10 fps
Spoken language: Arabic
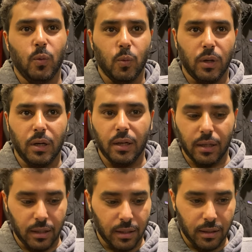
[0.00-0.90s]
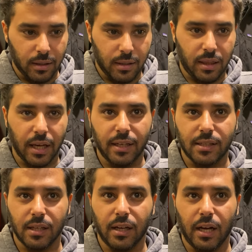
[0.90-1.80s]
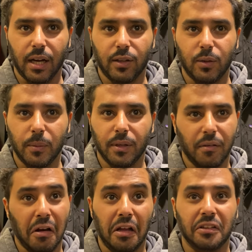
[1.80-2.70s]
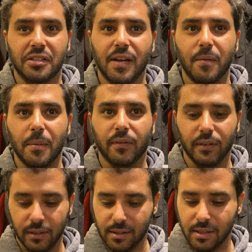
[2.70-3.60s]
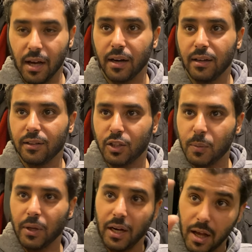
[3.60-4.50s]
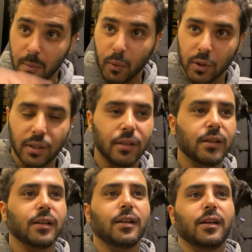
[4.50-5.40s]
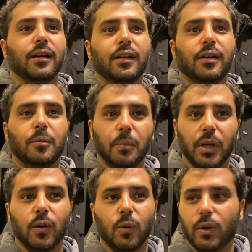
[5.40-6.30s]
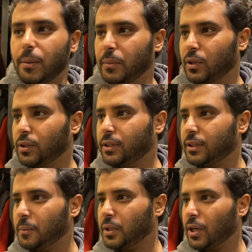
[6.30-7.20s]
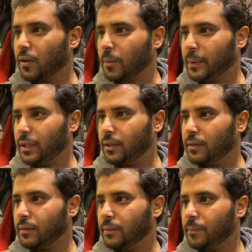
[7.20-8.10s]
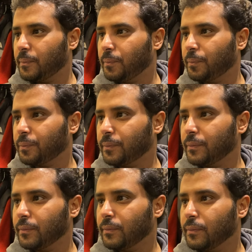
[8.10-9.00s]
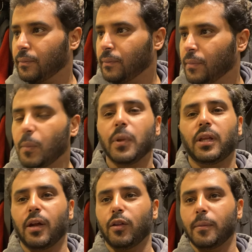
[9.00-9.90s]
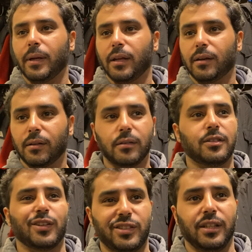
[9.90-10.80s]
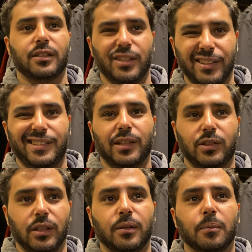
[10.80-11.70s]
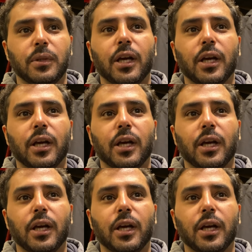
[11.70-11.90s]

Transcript: والثاني الصغير حقتهم ذيك والله حتى سامع الصغار اللي تشبك عليها البودي 100 وكم قلت انت 240 279 و99 سنه لا لا لا لا تغير كلامك